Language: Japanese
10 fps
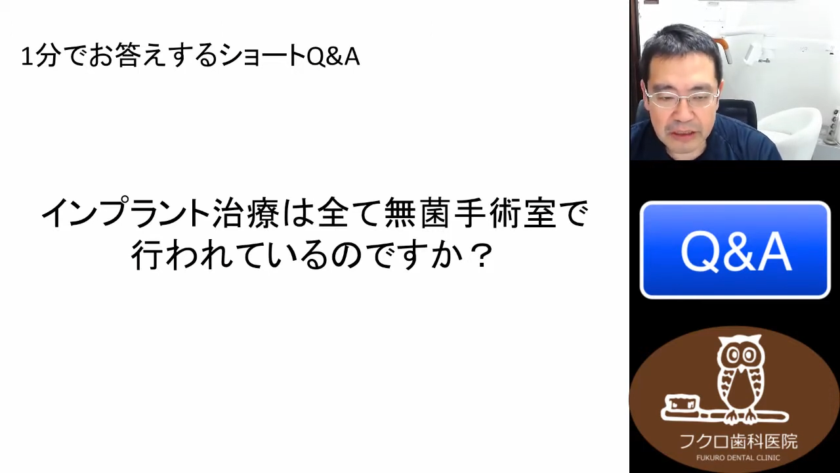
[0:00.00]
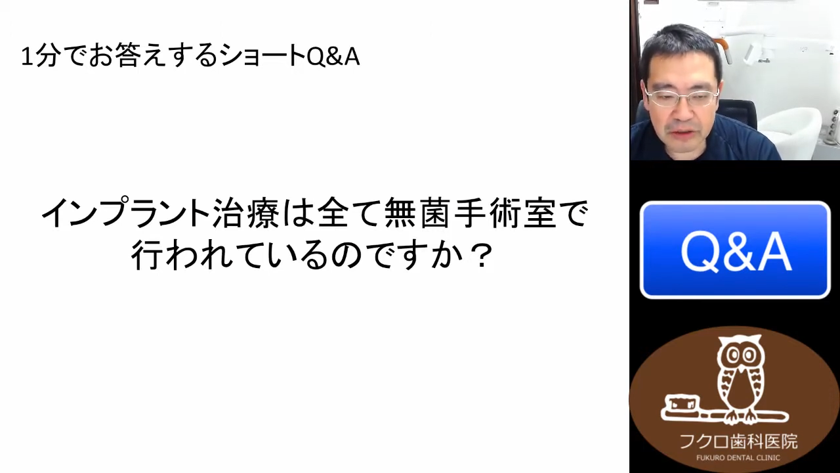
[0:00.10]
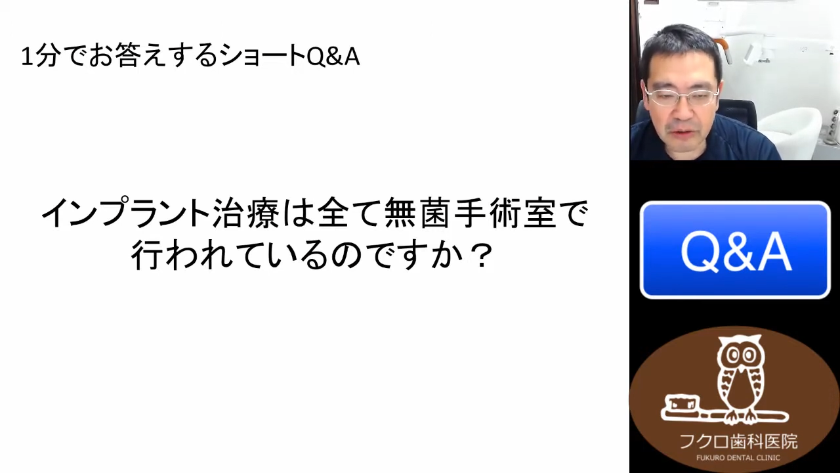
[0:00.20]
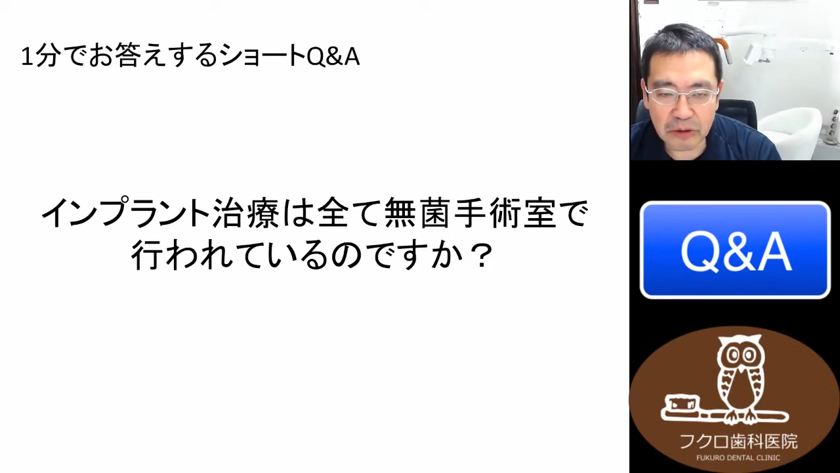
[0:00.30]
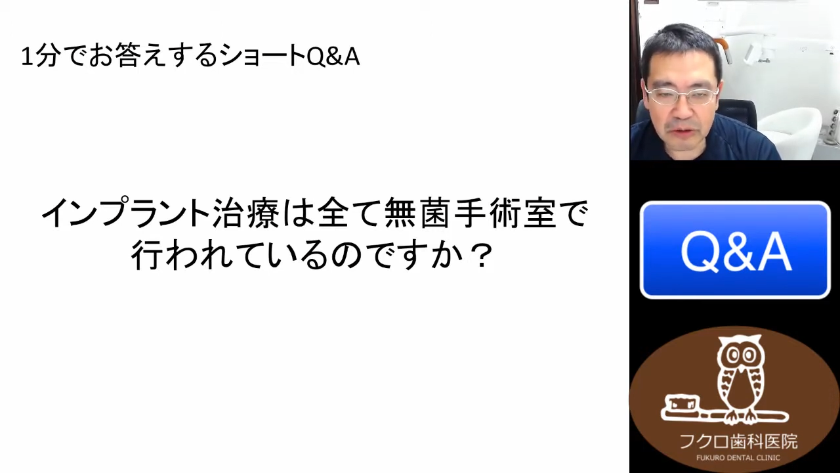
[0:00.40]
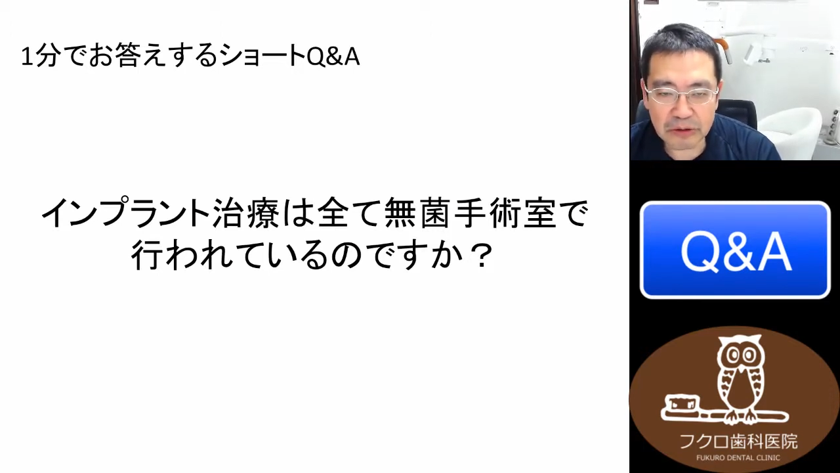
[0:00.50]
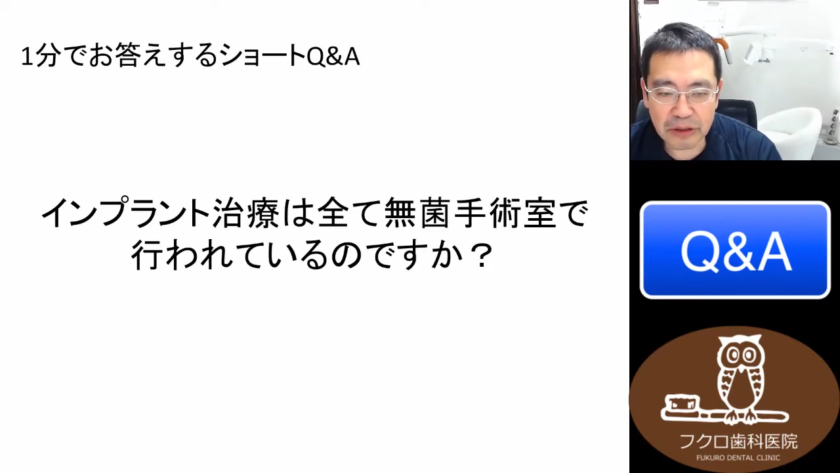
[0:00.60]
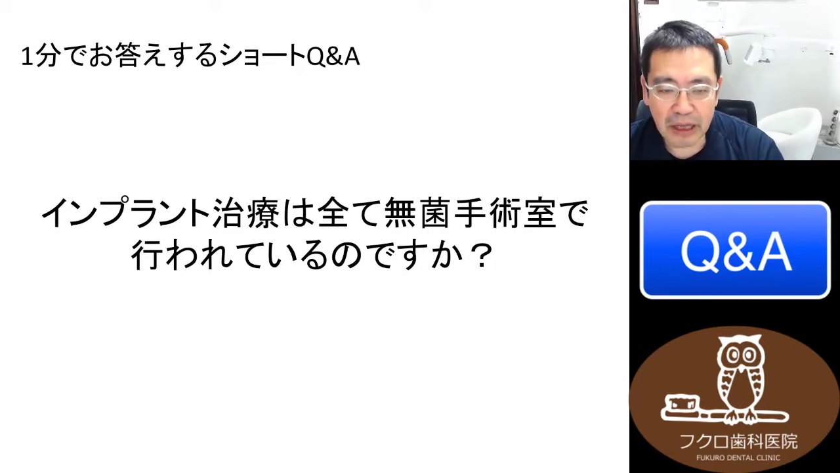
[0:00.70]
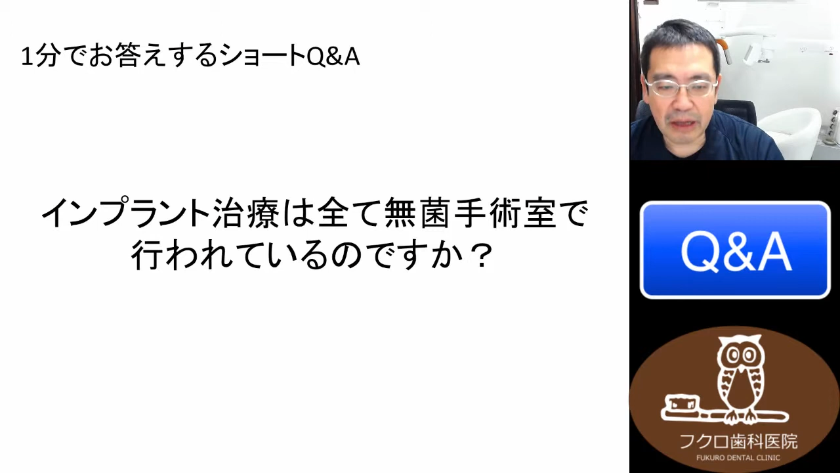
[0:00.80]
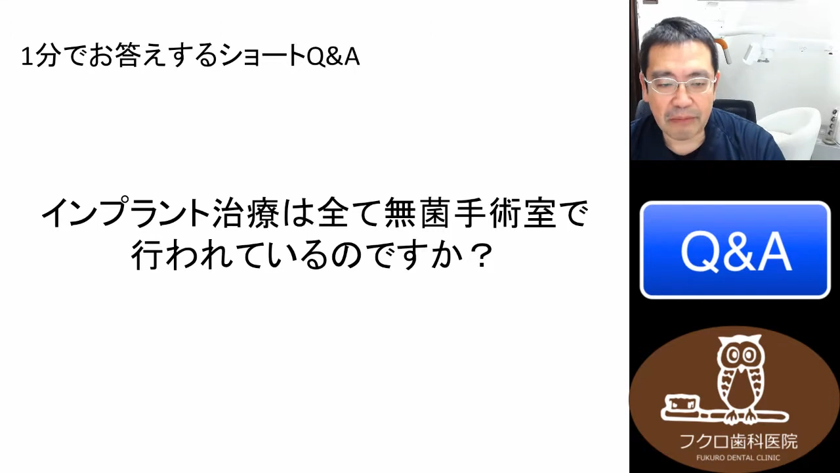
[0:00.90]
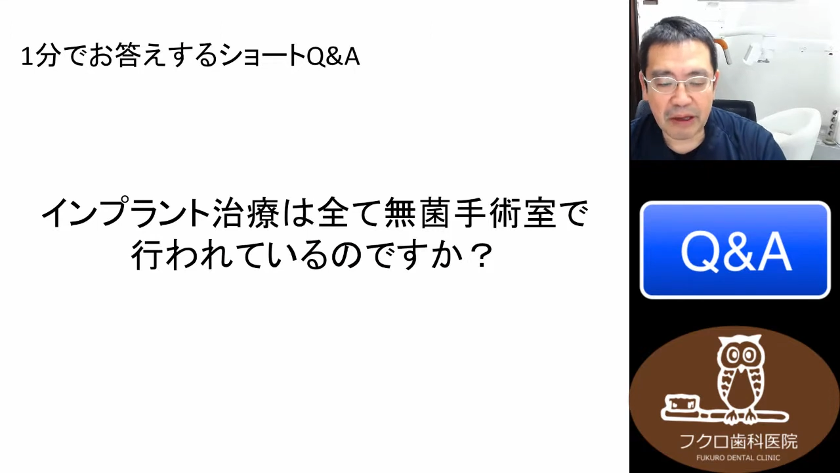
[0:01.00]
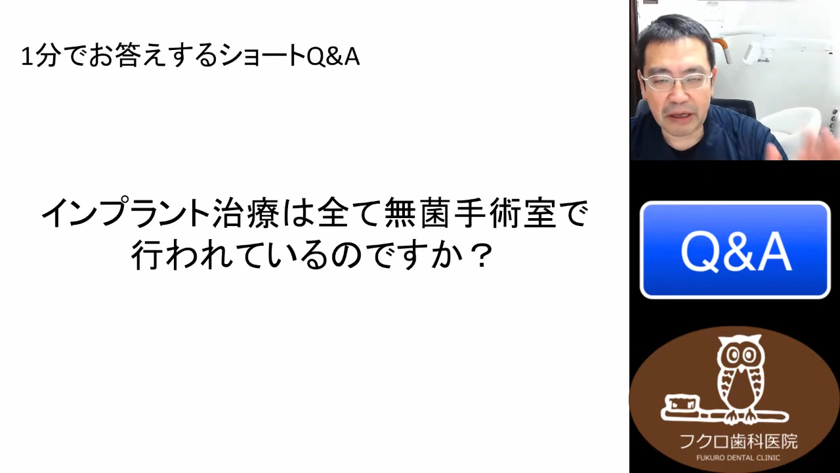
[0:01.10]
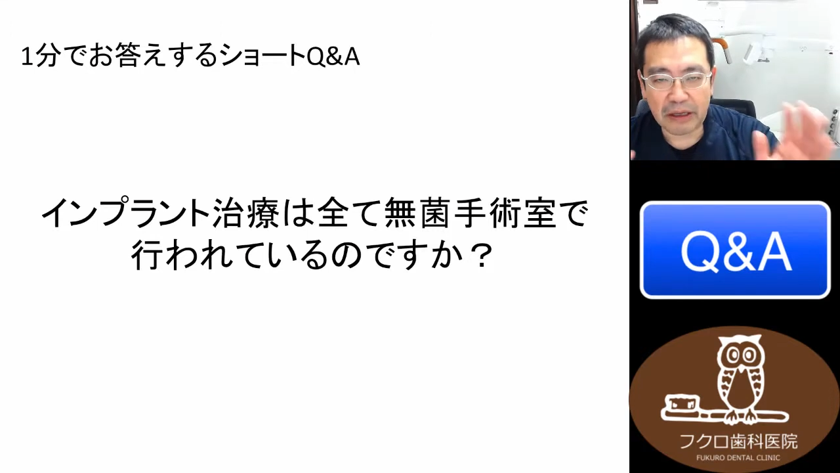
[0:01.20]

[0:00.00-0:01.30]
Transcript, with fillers: 治療というか、まあ、